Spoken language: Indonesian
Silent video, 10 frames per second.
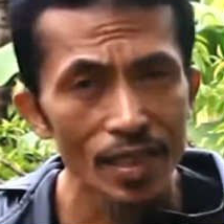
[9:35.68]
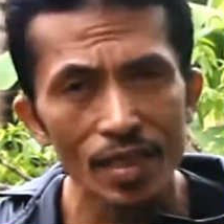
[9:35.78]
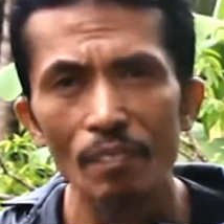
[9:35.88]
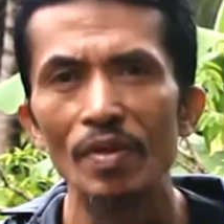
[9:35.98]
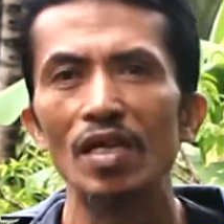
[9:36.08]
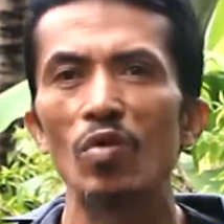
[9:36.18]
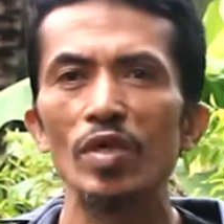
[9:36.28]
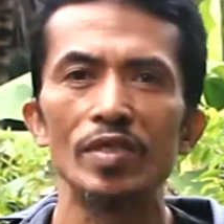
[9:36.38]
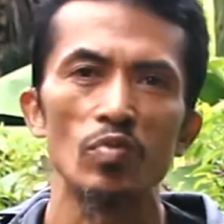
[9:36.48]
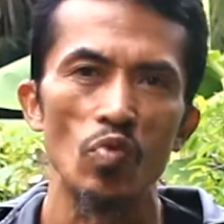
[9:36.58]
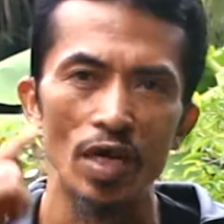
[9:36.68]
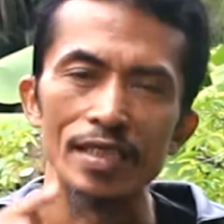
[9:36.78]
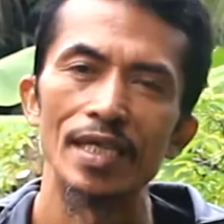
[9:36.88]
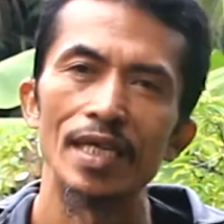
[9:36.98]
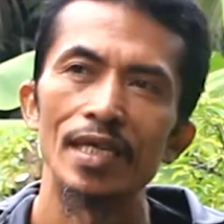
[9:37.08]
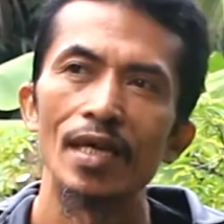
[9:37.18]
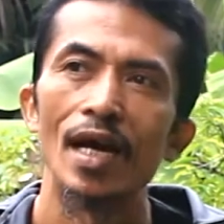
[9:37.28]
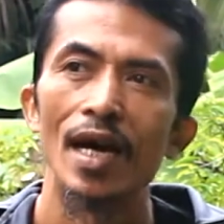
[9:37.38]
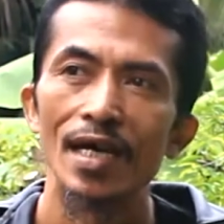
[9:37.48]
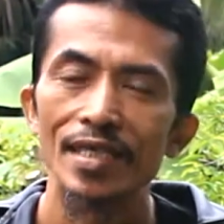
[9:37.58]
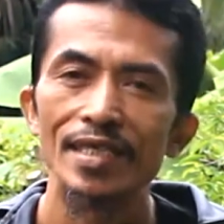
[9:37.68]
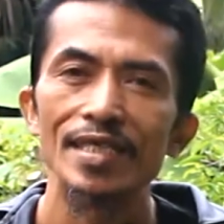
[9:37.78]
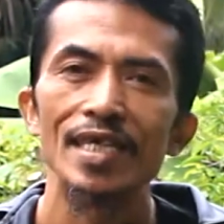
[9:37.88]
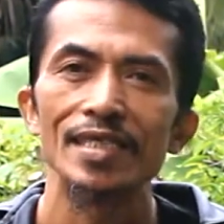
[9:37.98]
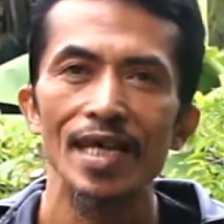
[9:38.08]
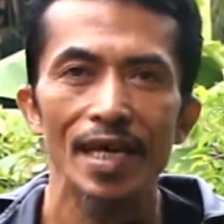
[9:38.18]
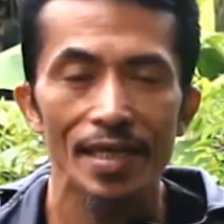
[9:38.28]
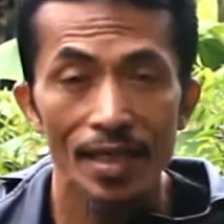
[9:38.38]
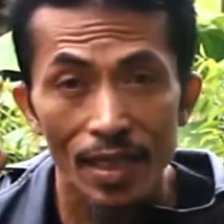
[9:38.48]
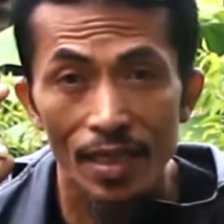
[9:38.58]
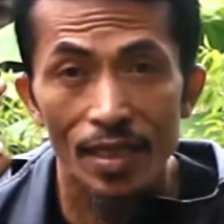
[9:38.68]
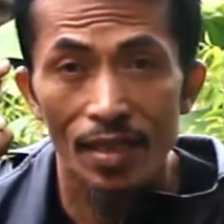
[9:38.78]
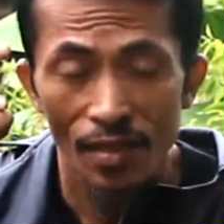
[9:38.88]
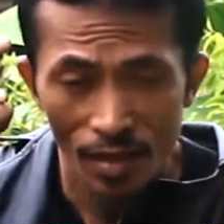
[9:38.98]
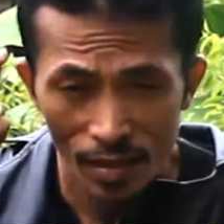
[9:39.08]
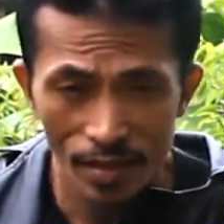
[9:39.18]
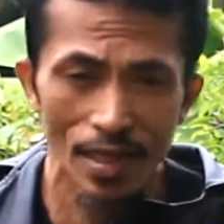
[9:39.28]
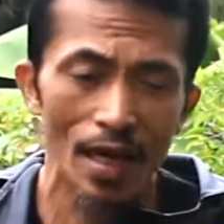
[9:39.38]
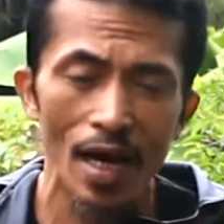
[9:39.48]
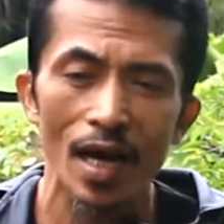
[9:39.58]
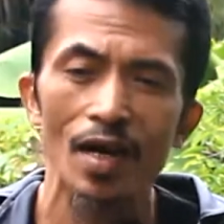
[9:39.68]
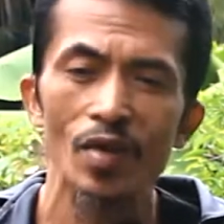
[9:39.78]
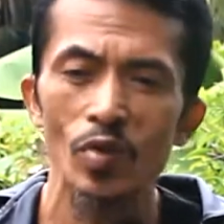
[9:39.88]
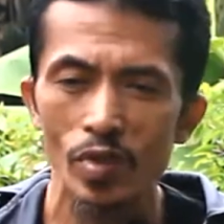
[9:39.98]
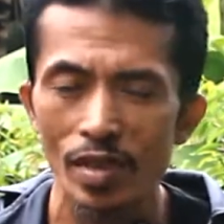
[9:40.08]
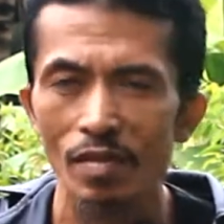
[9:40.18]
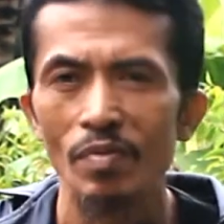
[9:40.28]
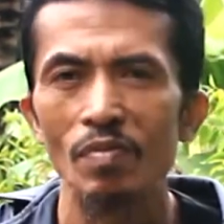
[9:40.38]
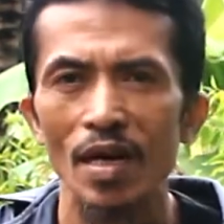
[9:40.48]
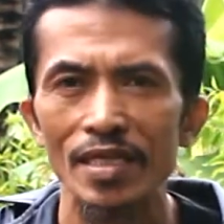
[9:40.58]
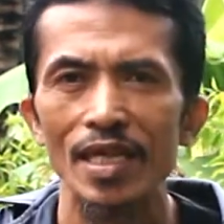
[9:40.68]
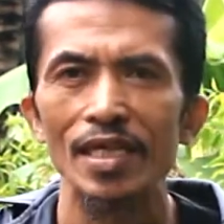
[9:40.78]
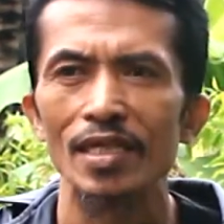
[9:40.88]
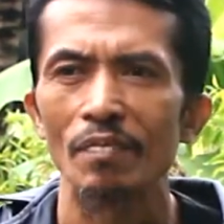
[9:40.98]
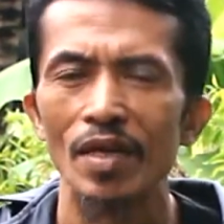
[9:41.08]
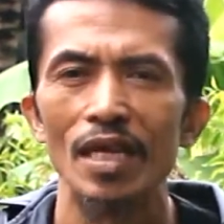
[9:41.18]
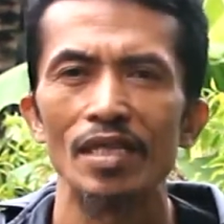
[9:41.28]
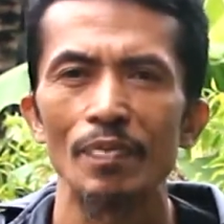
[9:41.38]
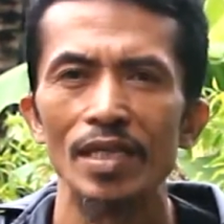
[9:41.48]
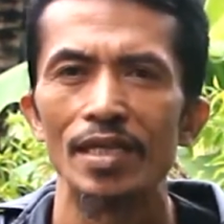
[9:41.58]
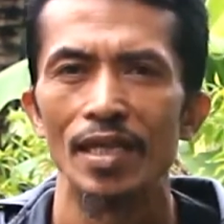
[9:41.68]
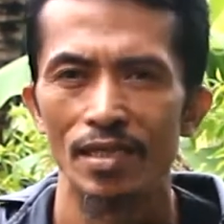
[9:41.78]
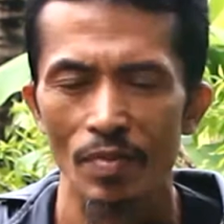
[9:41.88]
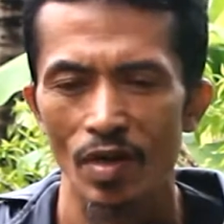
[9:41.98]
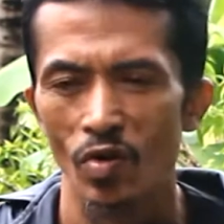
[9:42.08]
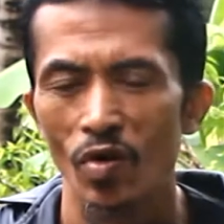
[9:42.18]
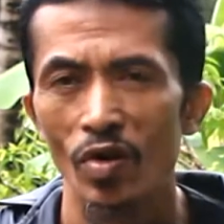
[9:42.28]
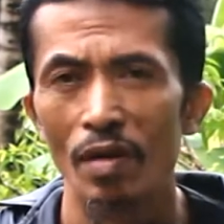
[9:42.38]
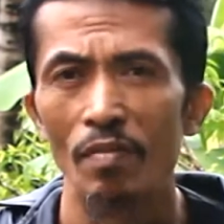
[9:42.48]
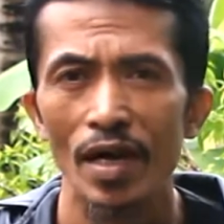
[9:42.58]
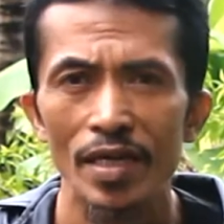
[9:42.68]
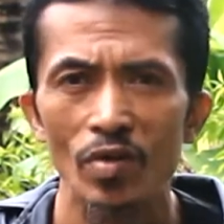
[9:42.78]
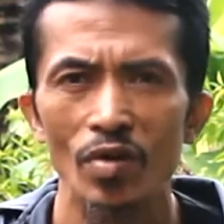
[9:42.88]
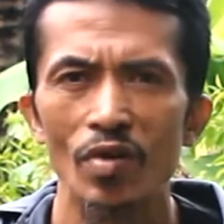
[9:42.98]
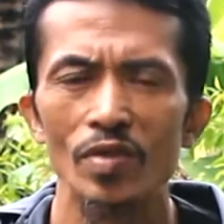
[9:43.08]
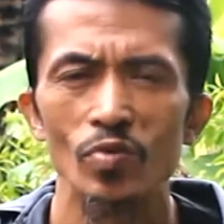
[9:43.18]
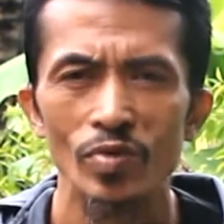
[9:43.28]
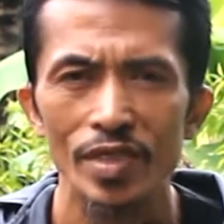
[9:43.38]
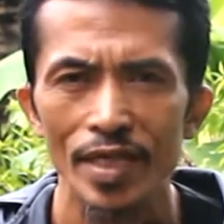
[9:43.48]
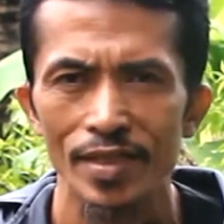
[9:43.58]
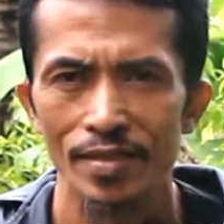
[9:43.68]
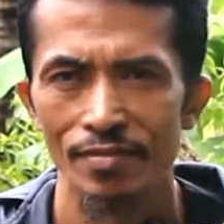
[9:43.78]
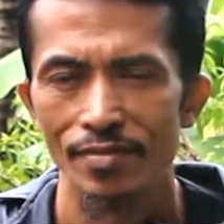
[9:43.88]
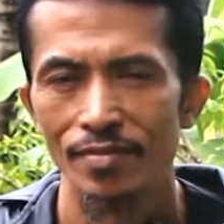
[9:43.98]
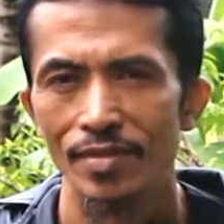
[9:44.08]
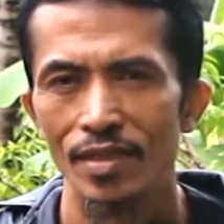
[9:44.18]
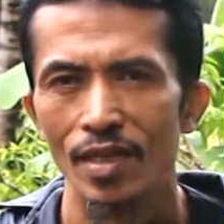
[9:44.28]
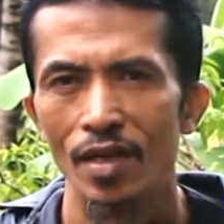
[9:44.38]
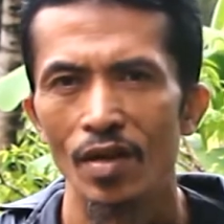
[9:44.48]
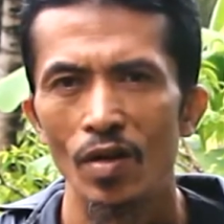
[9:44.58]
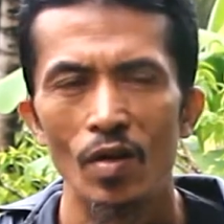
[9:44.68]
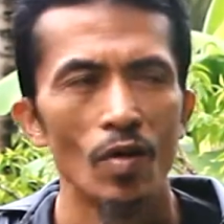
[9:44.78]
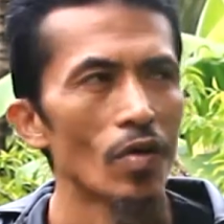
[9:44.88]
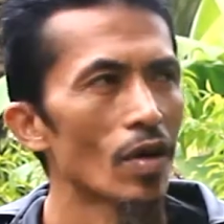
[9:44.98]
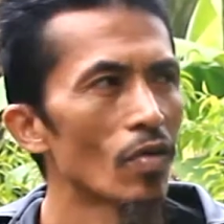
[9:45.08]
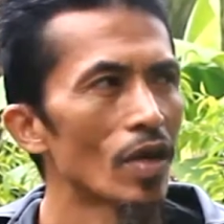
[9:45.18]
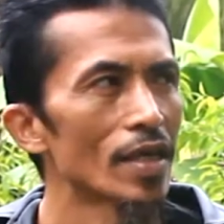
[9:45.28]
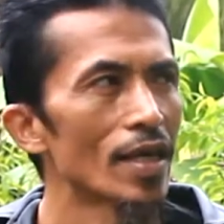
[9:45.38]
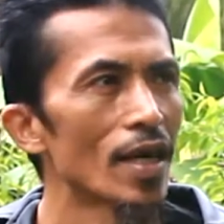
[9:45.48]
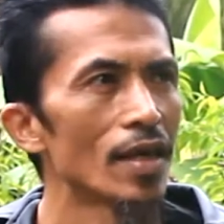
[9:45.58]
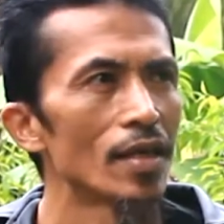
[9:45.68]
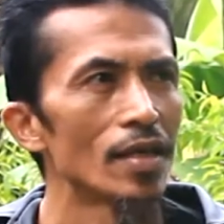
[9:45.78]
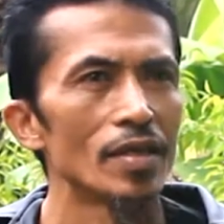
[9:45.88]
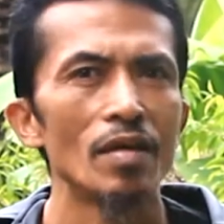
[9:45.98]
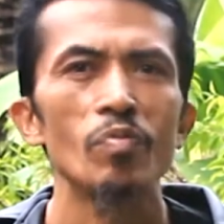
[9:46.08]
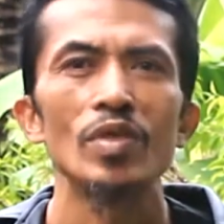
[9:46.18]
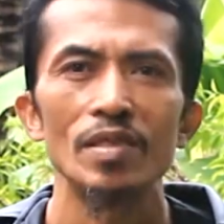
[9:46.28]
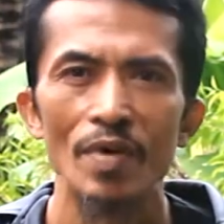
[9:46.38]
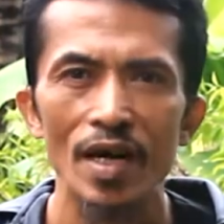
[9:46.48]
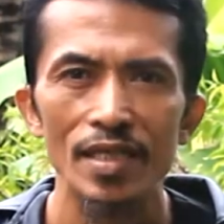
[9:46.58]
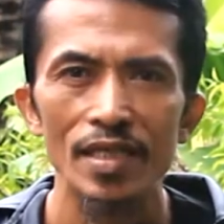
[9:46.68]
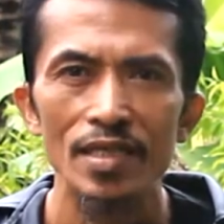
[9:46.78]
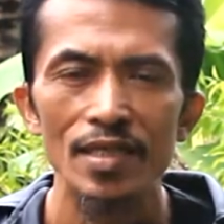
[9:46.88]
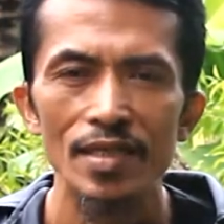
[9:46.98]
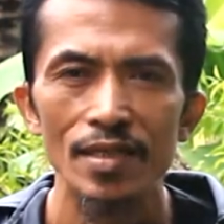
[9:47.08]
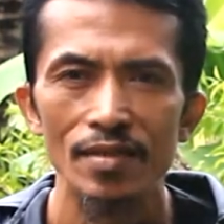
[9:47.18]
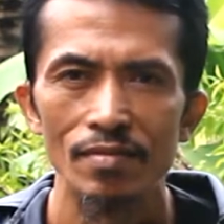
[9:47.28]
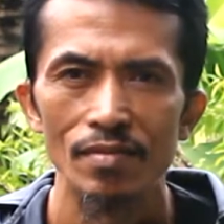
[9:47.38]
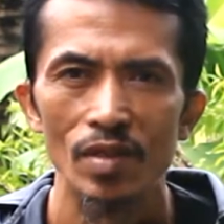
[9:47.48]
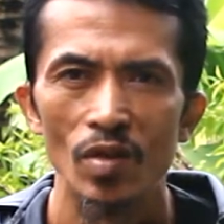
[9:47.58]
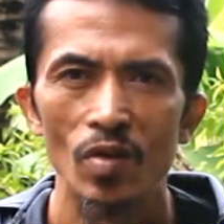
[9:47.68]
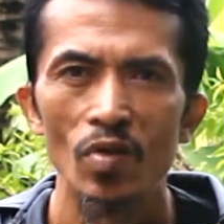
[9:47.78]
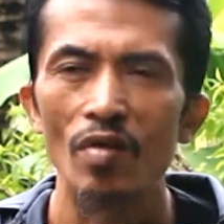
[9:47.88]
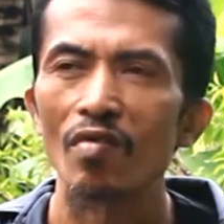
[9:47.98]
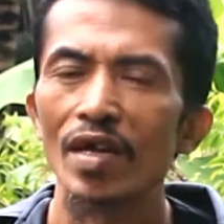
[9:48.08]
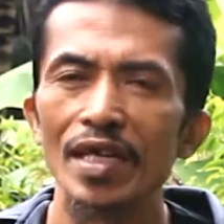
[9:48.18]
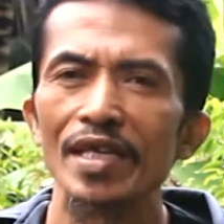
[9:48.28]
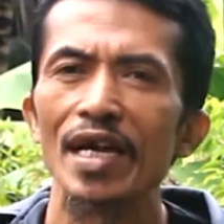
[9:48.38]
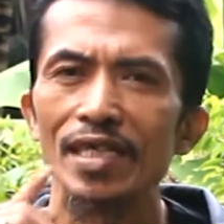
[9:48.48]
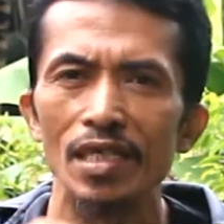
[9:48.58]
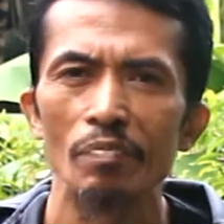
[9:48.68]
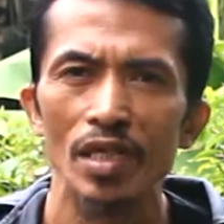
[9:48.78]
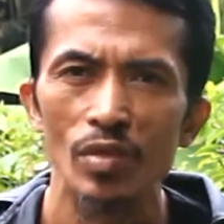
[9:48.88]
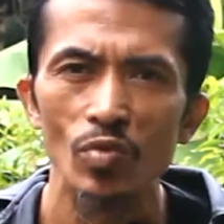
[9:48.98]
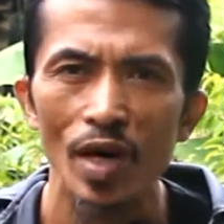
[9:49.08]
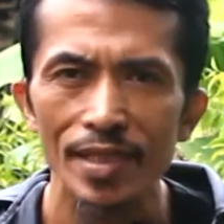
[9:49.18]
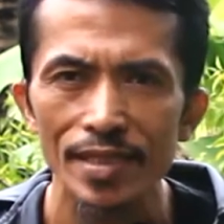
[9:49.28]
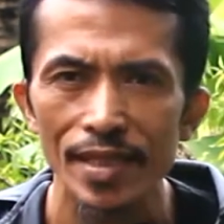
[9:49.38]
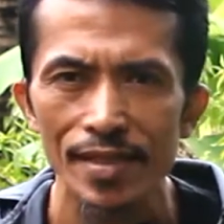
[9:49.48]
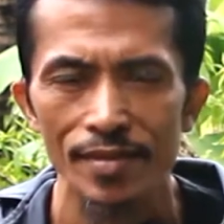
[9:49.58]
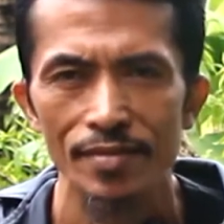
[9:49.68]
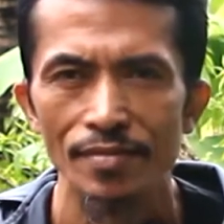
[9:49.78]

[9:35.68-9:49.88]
kita pergaulin semuanya hanya saja yang harus lebih banyak kita berhadapan adalah sama orang-orang baik orang-orang sukses ya orang-orang yang yang punya semangat tinggi orang-orang yang yakin pada Tuhannya